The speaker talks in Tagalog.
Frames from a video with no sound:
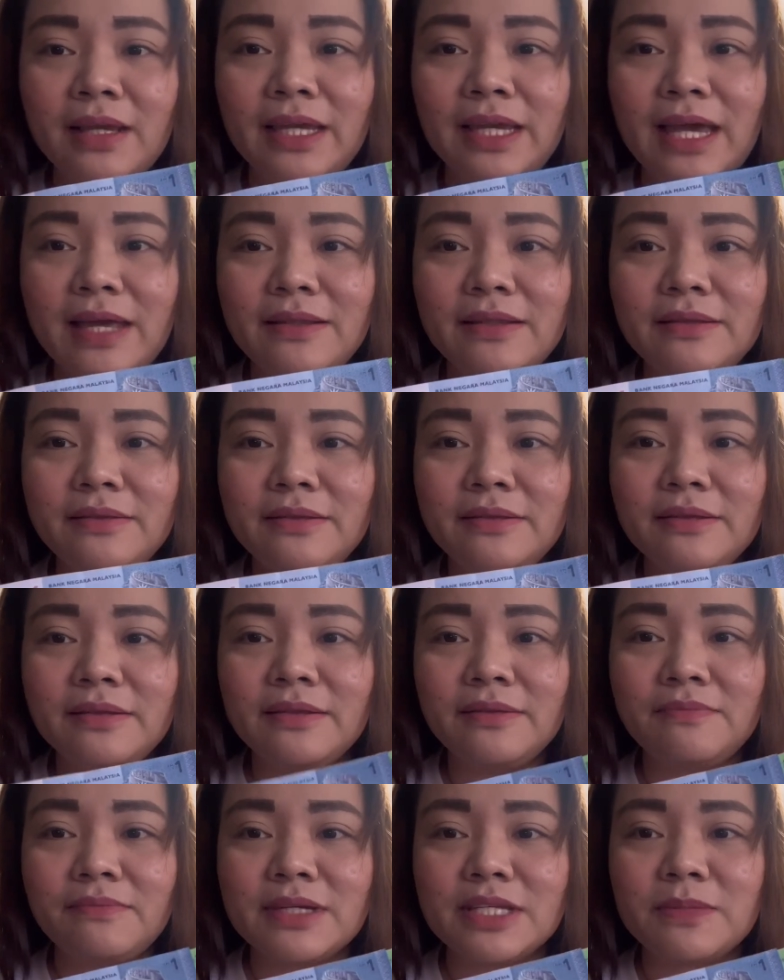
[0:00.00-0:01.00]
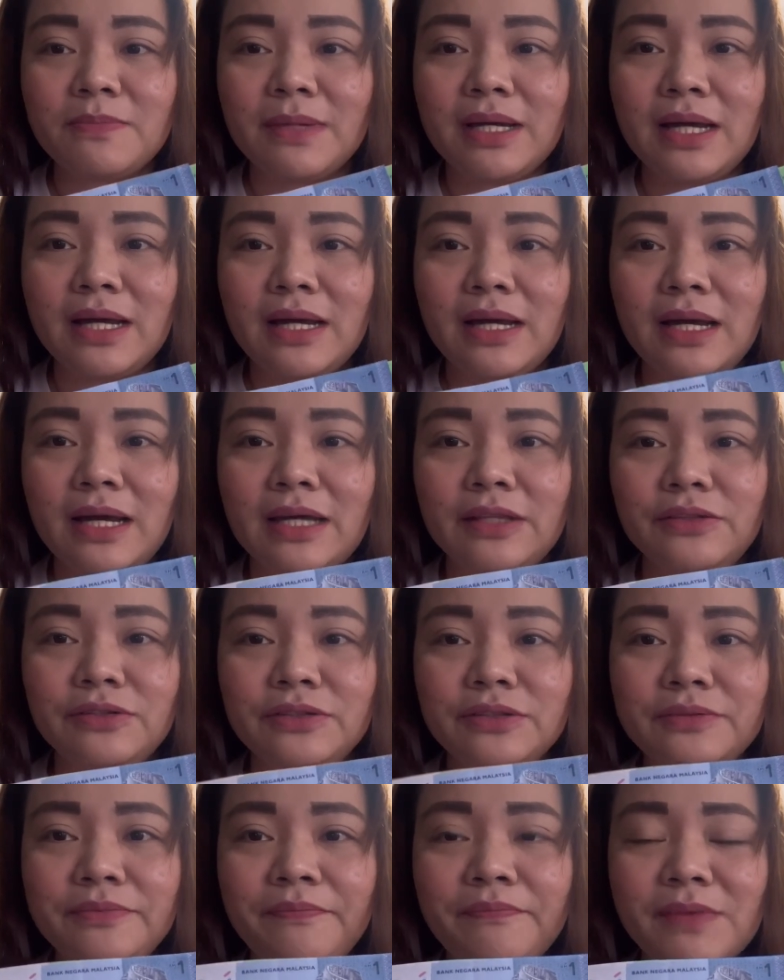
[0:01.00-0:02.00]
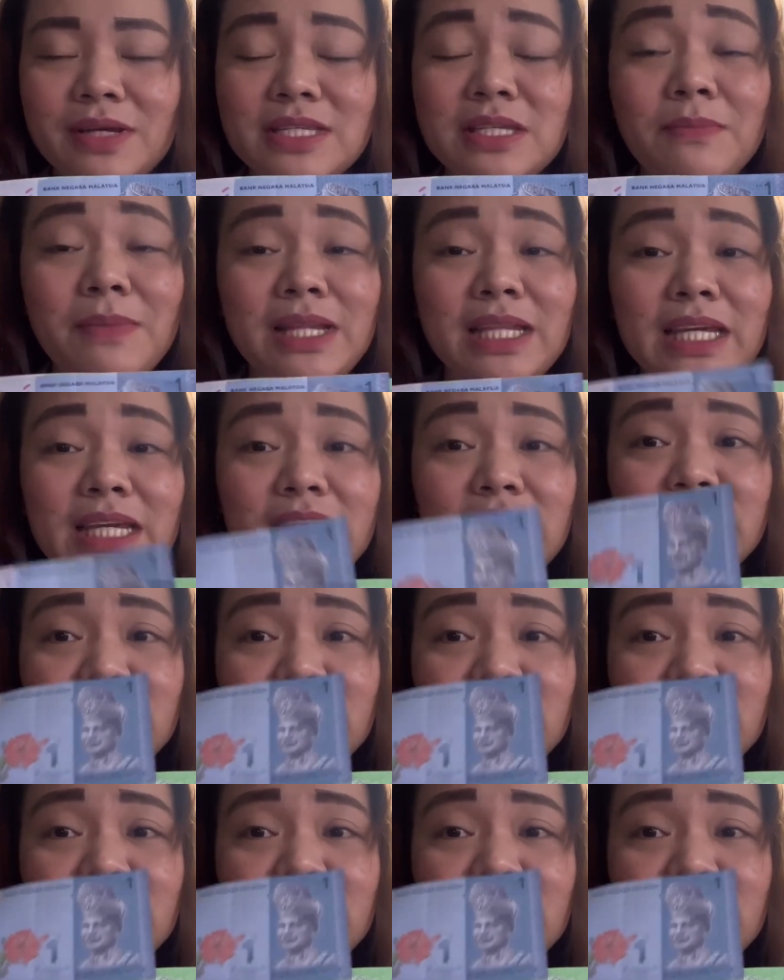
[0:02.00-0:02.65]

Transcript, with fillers: Yan. Mas ma, ano. Kasi maliit